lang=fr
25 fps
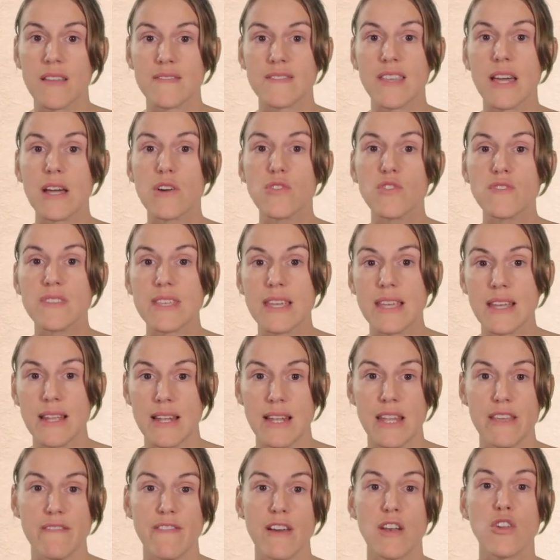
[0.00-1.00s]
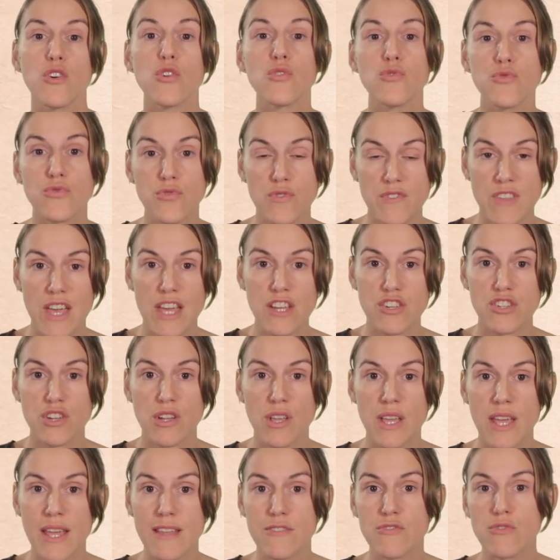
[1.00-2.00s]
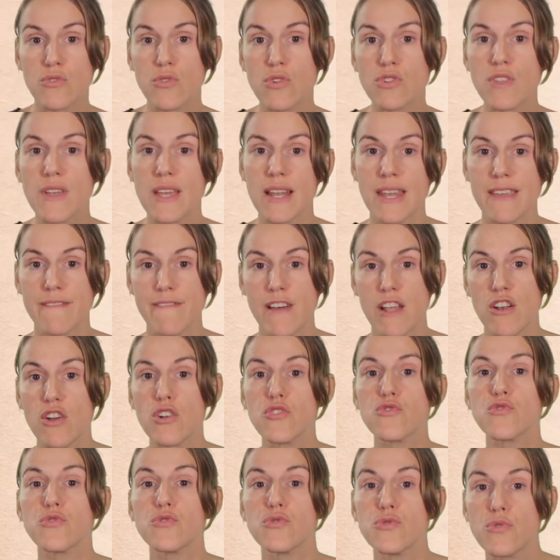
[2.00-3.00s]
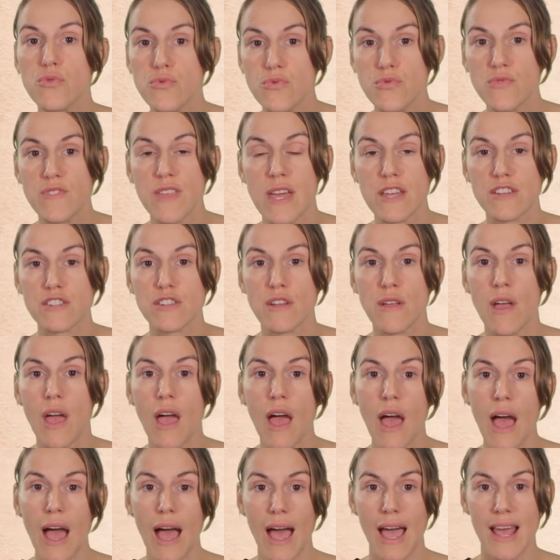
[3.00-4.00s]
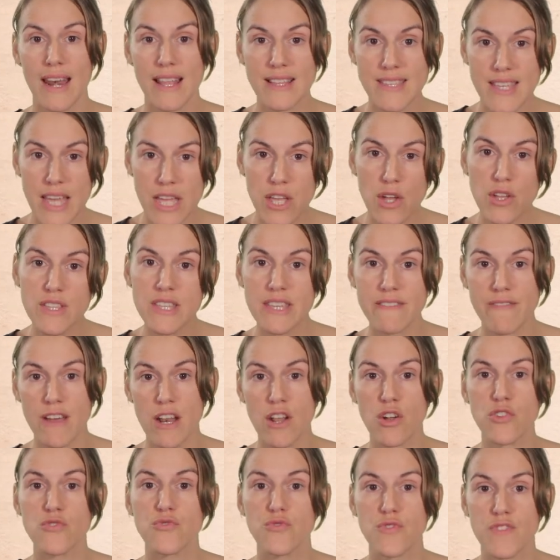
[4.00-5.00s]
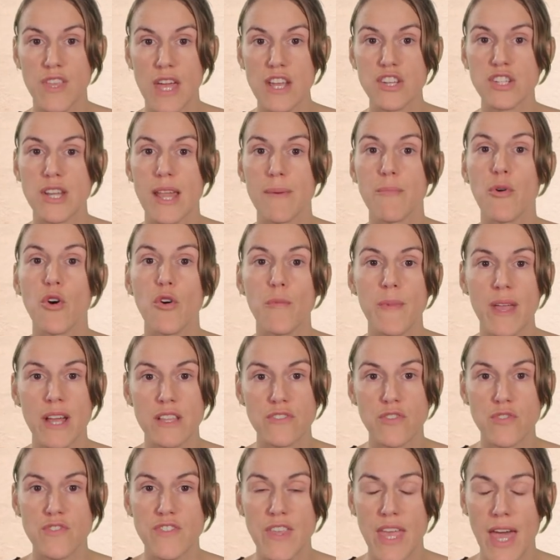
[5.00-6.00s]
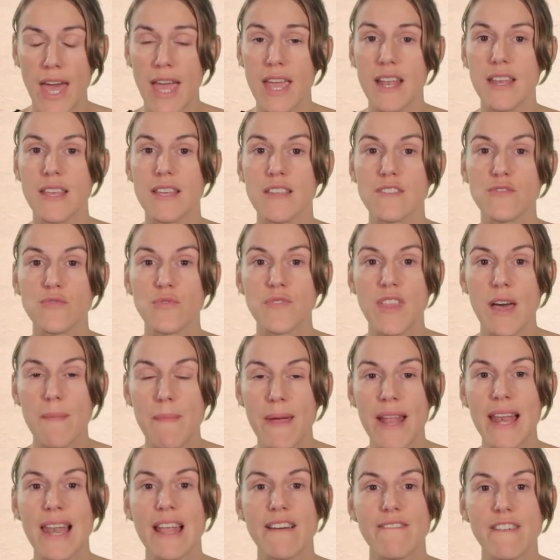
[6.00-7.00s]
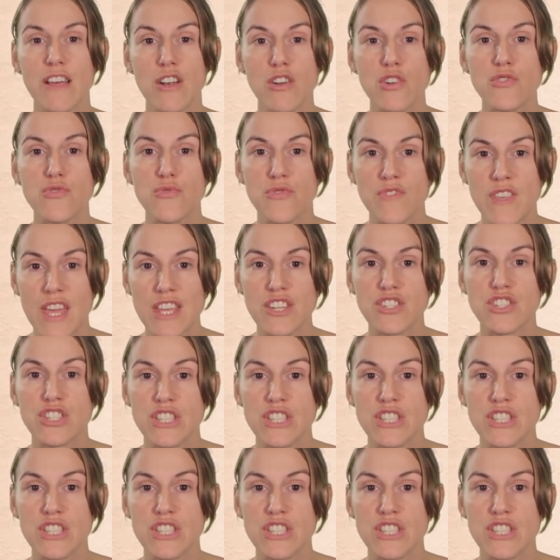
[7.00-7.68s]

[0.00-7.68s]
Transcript: D'un côté, les valeurs d'usage, et de l'autre, les valeurs de non-usage. À l'intérieur des valeurs d'usage, la première d'entre elles est ce qu'on appelle la valeur d'usage